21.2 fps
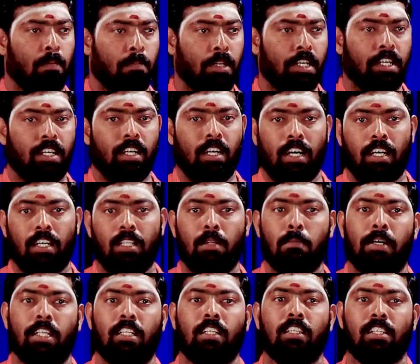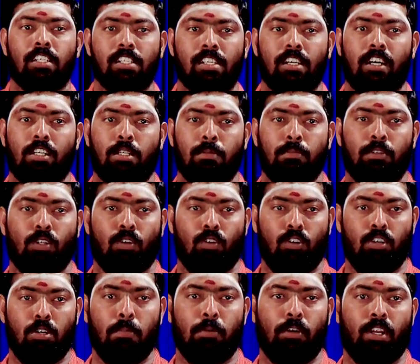மீட்டு அங்கேருந்து மத திரச ஆசிரமத்தை
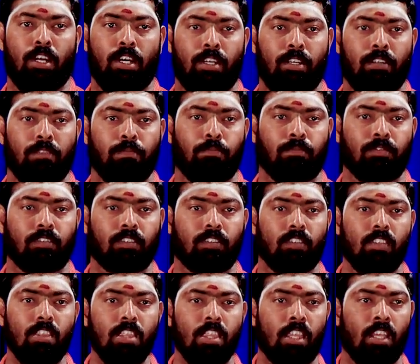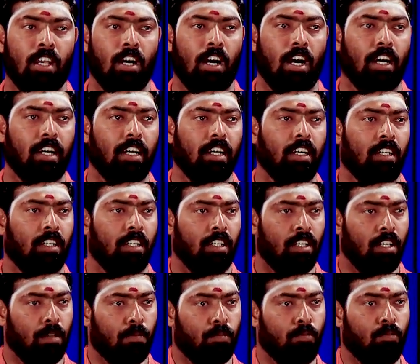கொண்டு போகிறாரு அங்கே
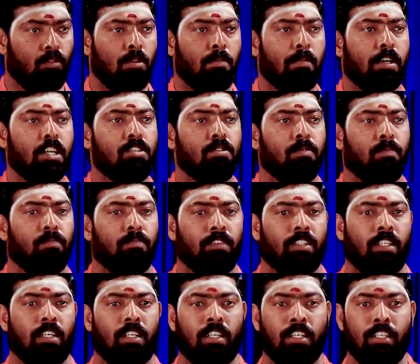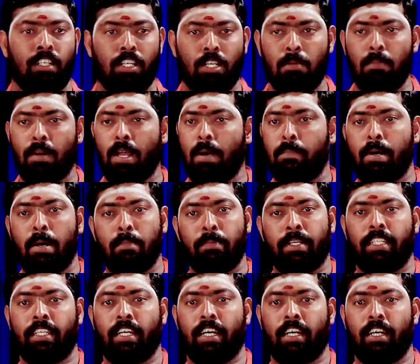மூணு மாதம் நிர்மலா மேம்
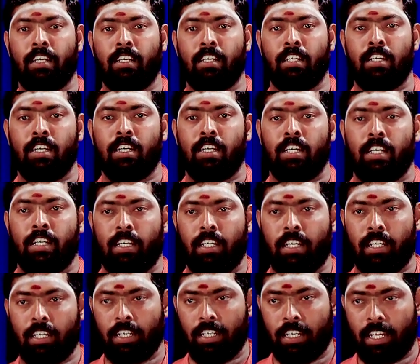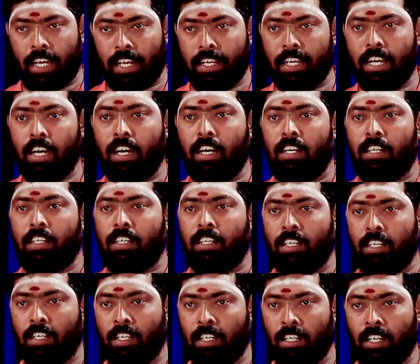இருந்தாங்க எனக்கு நிறையா
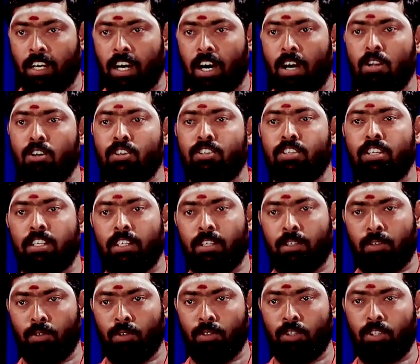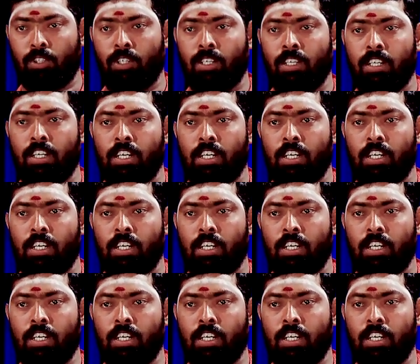ஆலோசனை கொடுத்து